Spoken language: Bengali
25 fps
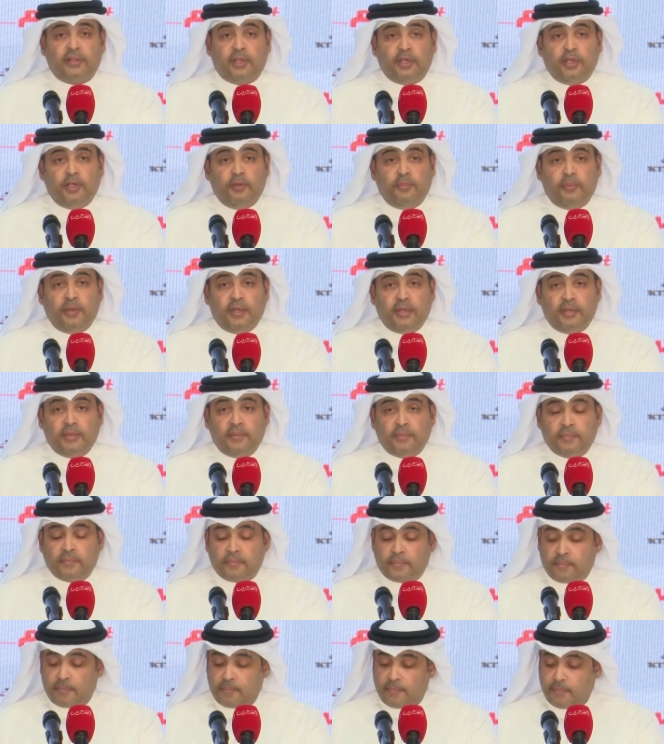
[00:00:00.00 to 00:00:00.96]
মাননীয়
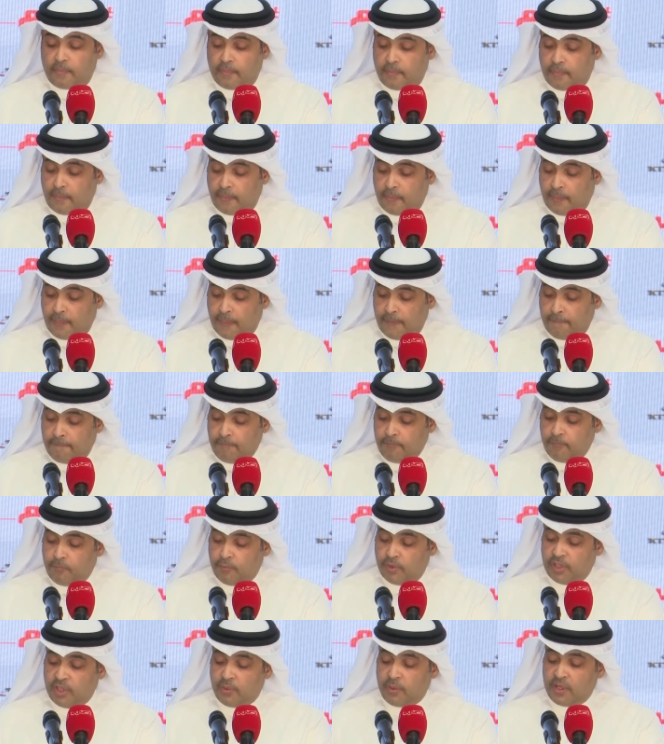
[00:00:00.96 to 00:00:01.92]
সার পক্ষ থেকে
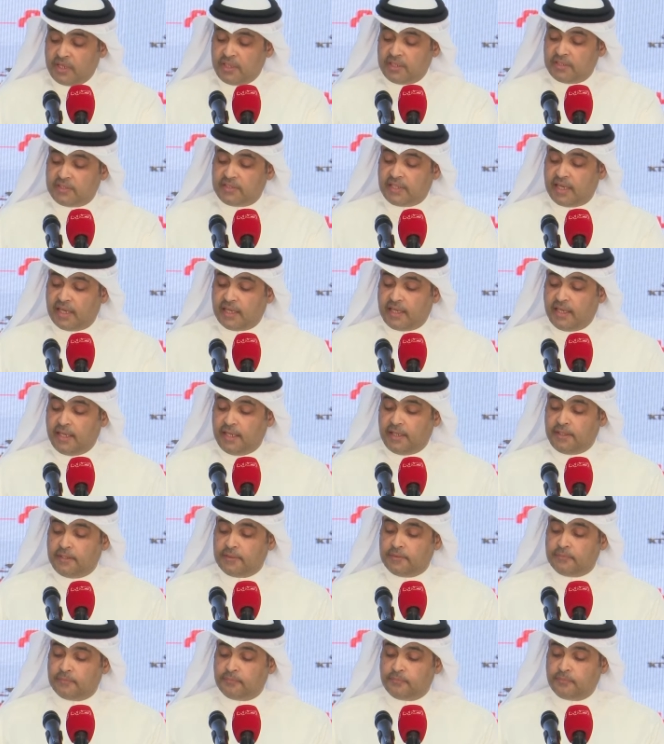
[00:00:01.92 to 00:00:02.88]
ঘোষণা দেওয়া হয়েছে
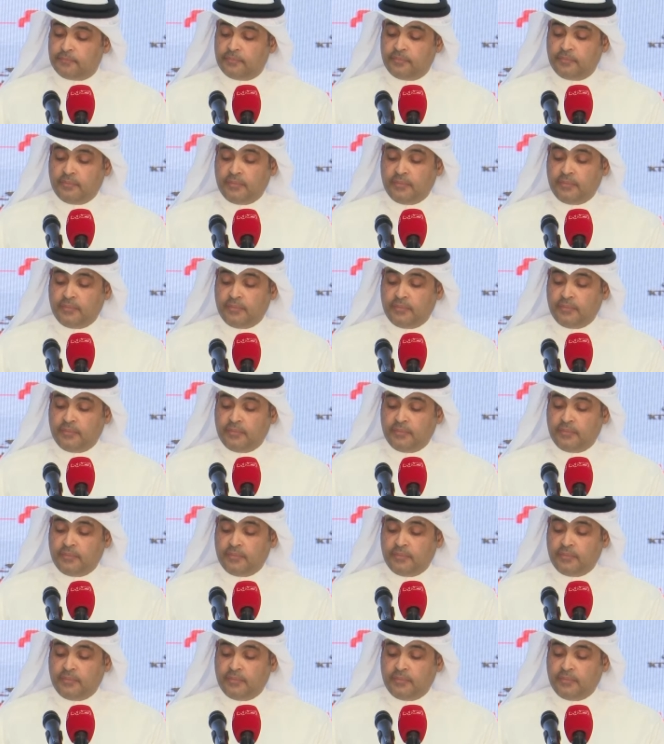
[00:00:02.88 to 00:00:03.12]
যে